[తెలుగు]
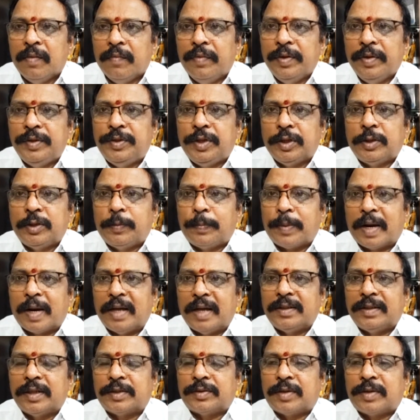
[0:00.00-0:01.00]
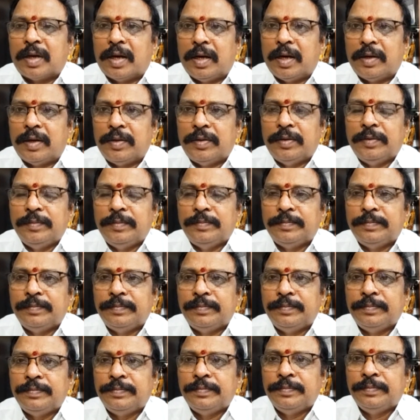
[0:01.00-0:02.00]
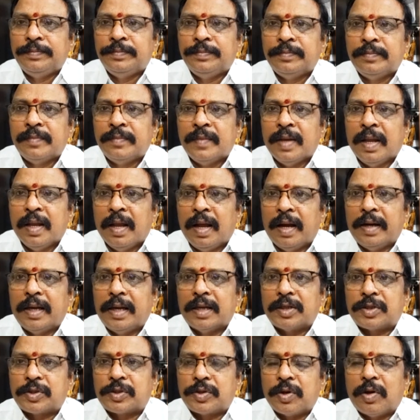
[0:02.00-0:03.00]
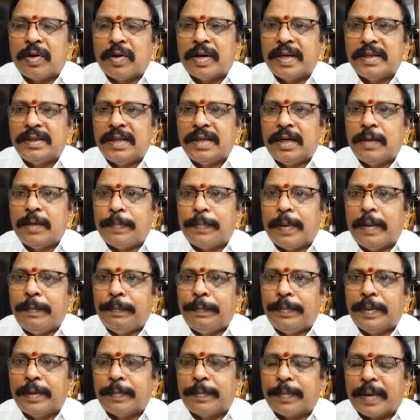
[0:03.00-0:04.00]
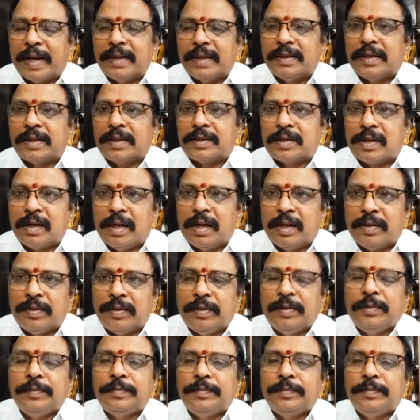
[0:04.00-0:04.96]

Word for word: విద్యుత్ ప్రాజెక్టులను అంటే స్టోరేజ్ అండ్ పంప్డ్ ప్రాజెక్టులను